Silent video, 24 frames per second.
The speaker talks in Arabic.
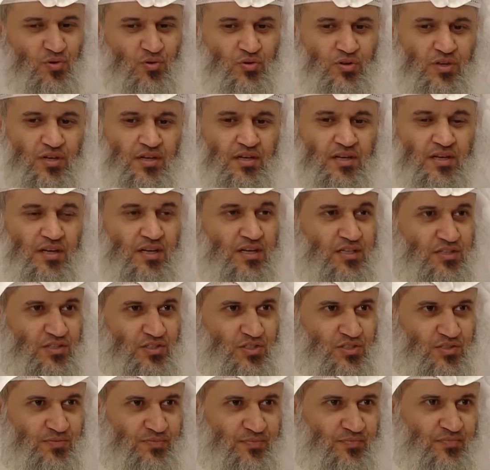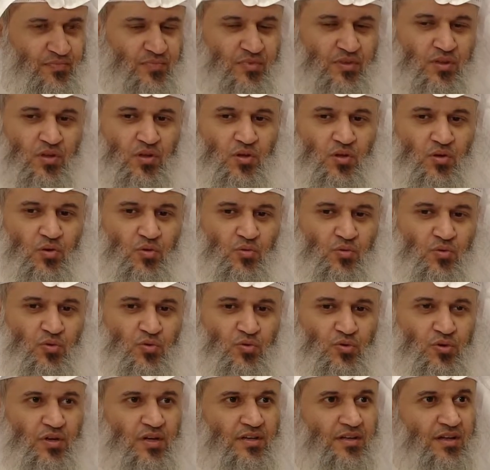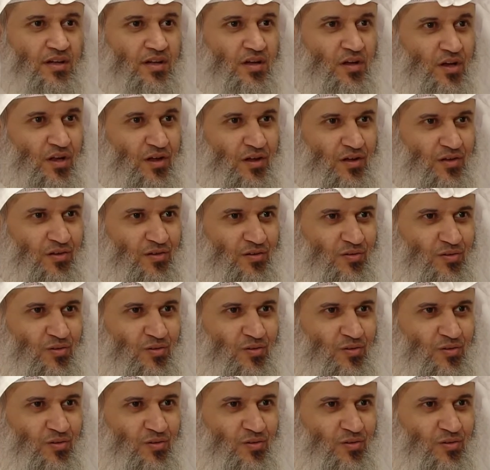وهناك حج وهناك أخلاق